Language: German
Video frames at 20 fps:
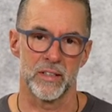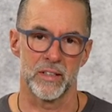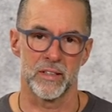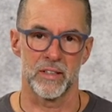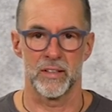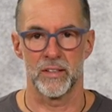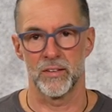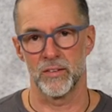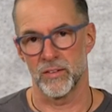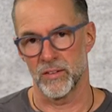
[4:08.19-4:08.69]
Ne?
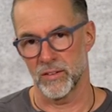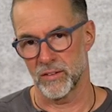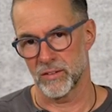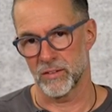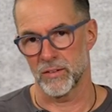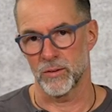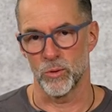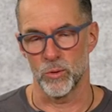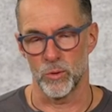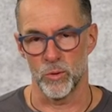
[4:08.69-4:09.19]
Also
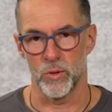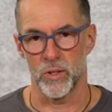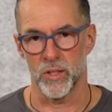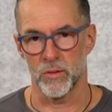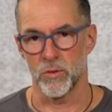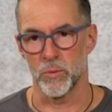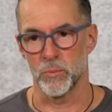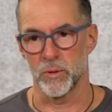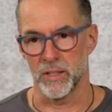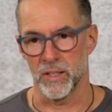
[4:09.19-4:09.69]
das
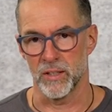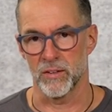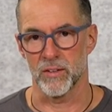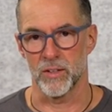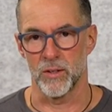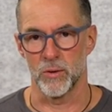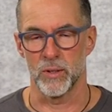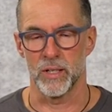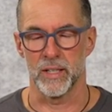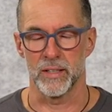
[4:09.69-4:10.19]
Corona, wo wir jetzt
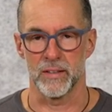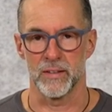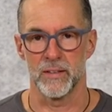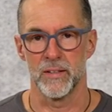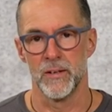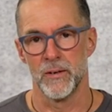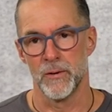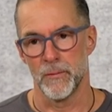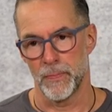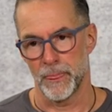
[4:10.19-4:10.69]
auch hatten,
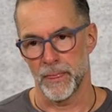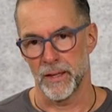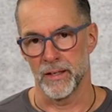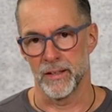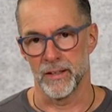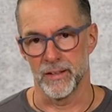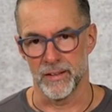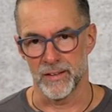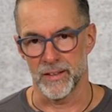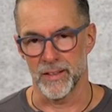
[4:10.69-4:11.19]

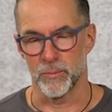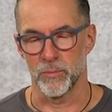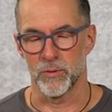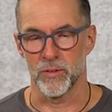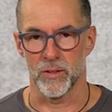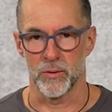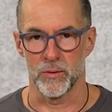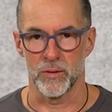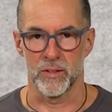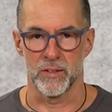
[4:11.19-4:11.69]
äh, gibt
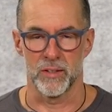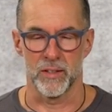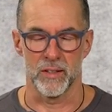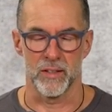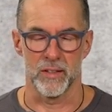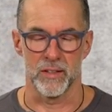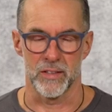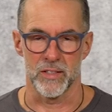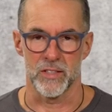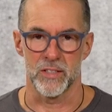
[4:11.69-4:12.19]
es auch in der
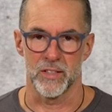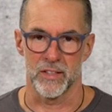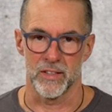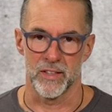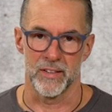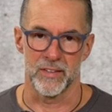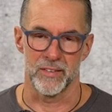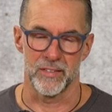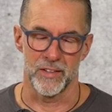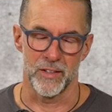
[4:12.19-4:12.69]
Terroristik
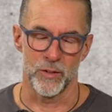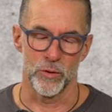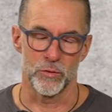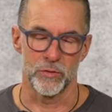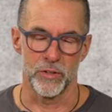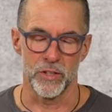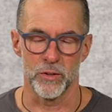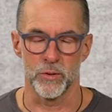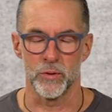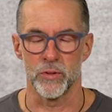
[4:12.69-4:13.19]
als
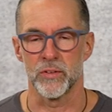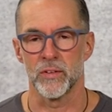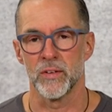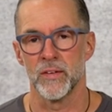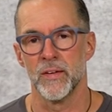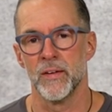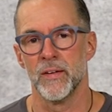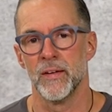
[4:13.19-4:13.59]
Nidovirus.